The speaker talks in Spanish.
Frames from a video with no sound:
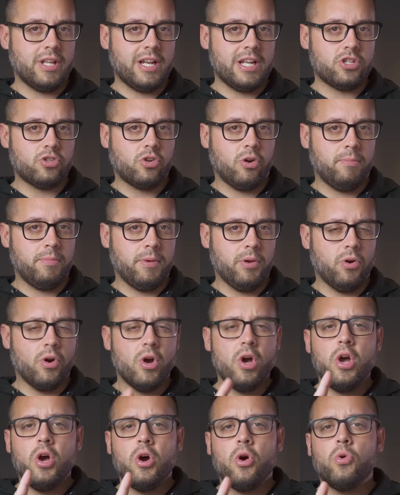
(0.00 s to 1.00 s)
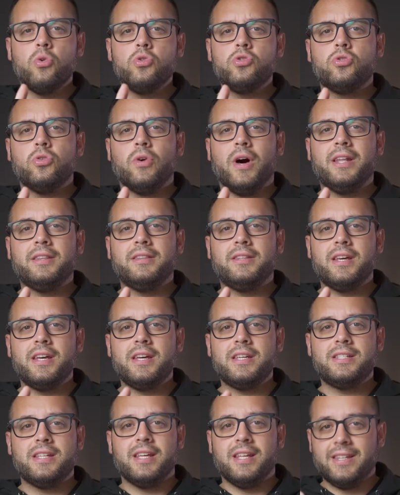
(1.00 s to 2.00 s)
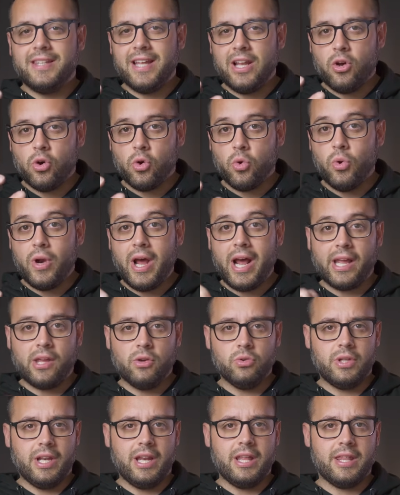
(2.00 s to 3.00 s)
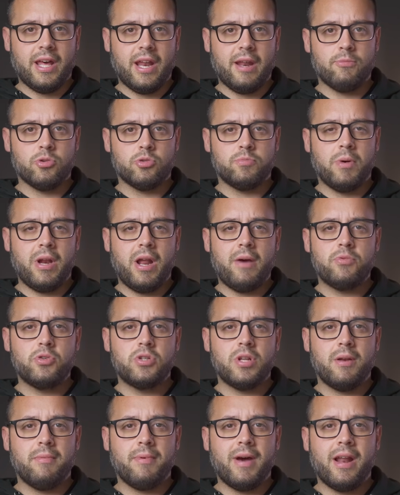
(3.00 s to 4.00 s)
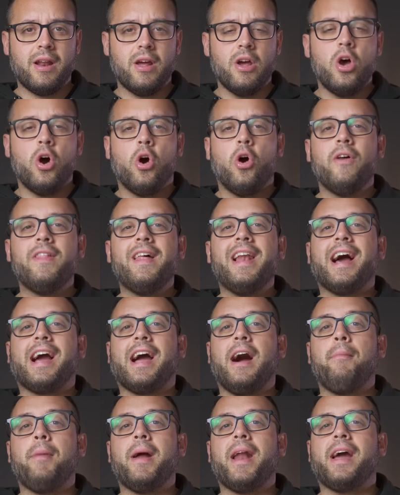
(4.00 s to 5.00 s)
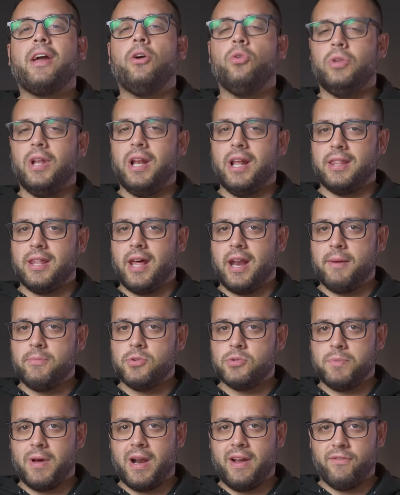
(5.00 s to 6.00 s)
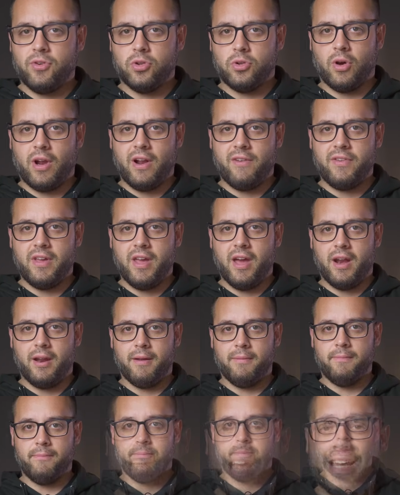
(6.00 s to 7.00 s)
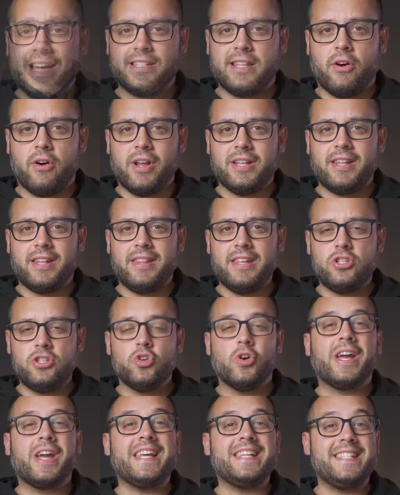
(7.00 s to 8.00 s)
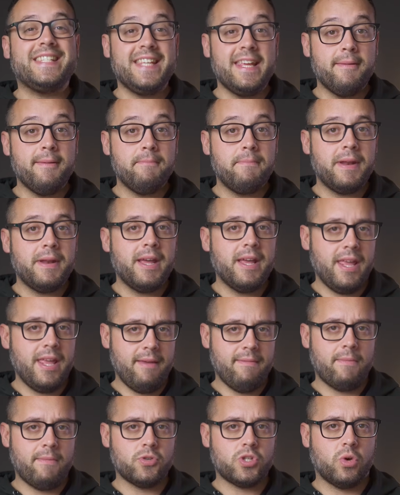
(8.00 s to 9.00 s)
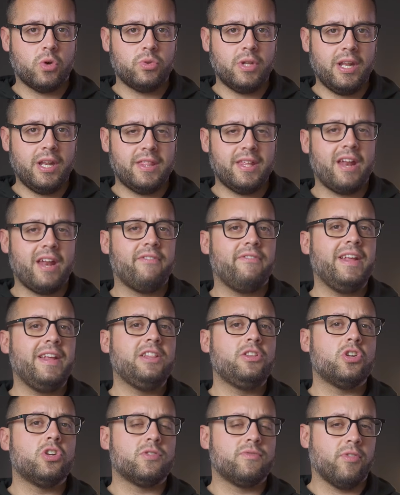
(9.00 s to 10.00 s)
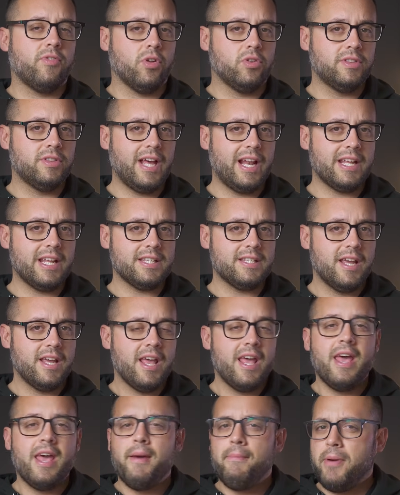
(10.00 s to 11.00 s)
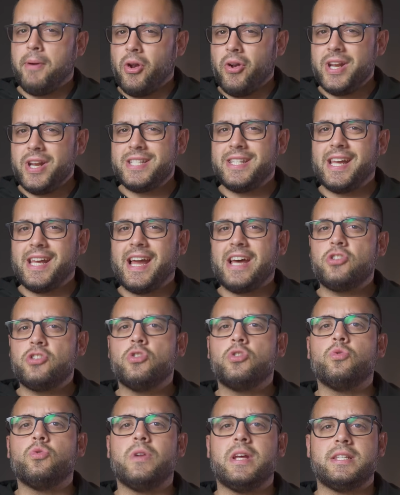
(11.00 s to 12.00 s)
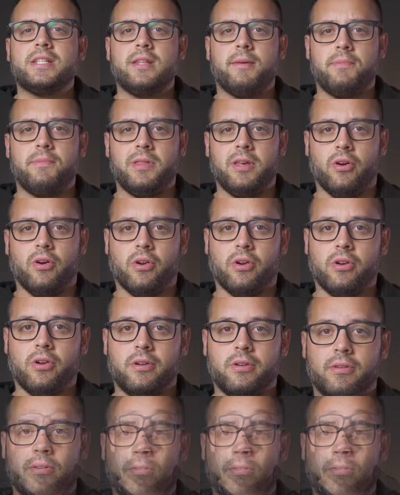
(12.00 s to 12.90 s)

telescopio, justo antes del ocular que utilizaremos para observar o de la cámara que utilizaremos para fotografiar. Hasta ahora te he dicho que siempre íbamos a utilizar filtros frontales, pero en este caso es una excepción.